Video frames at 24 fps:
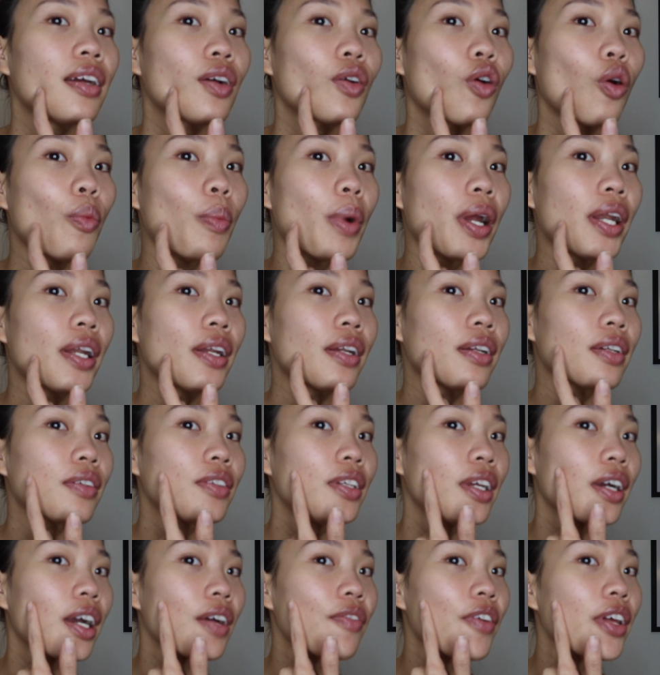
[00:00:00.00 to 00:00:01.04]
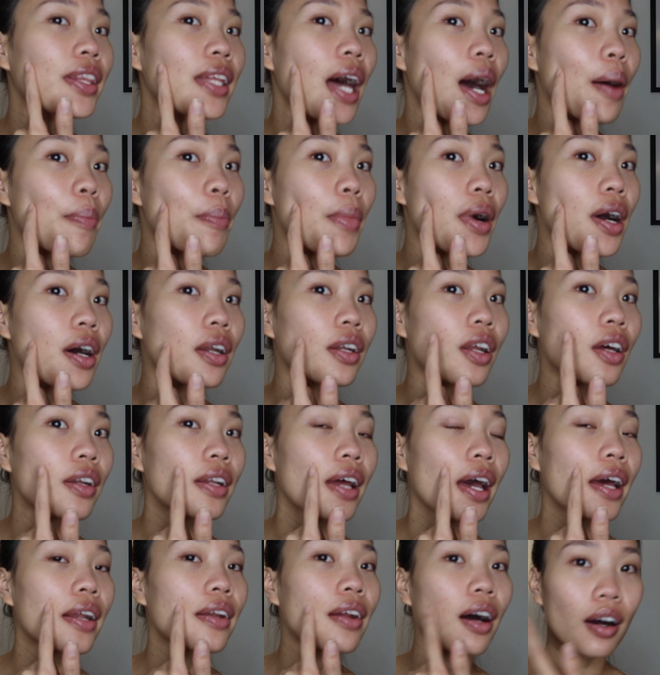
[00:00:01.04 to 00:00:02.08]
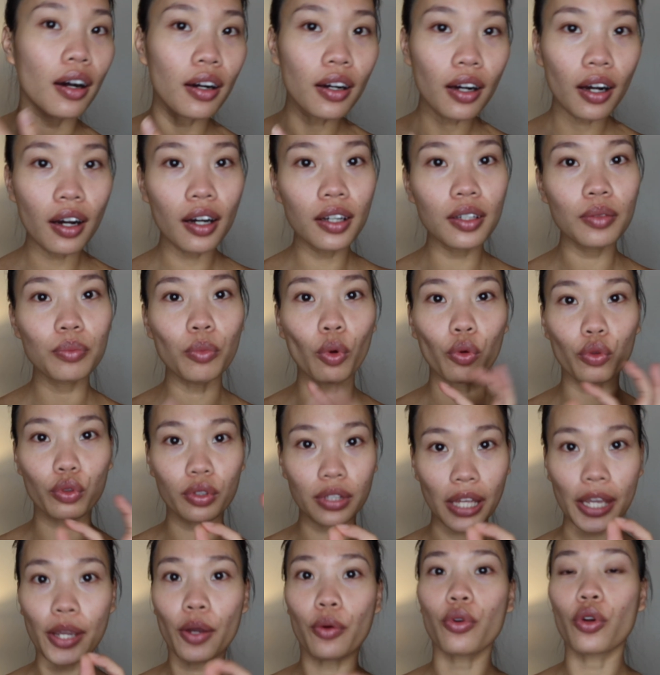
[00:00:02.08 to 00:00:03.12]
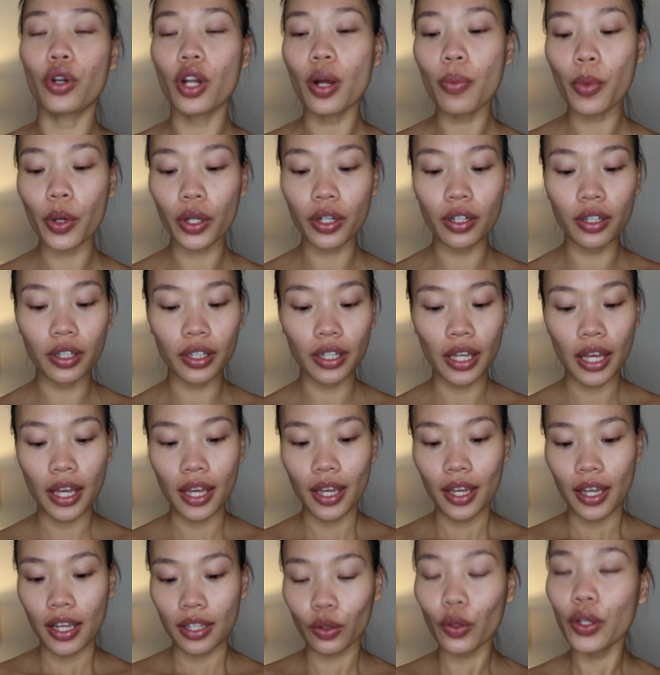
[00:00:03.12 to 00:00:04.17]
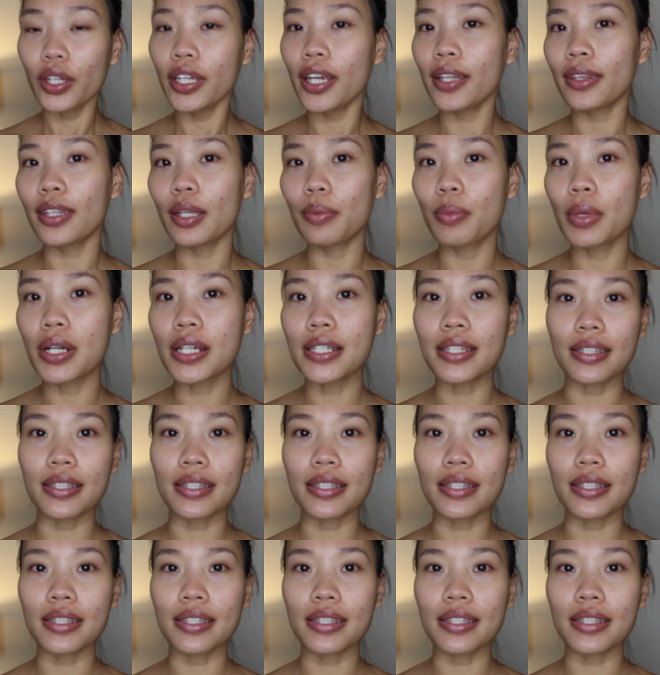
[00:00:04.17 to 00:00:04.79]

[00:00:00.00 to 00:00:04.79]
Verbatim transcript: của mình những cái vết thâm á, nó đã đỡ hơn một tẹo rồi đó mọi người tuy nhiên thì mình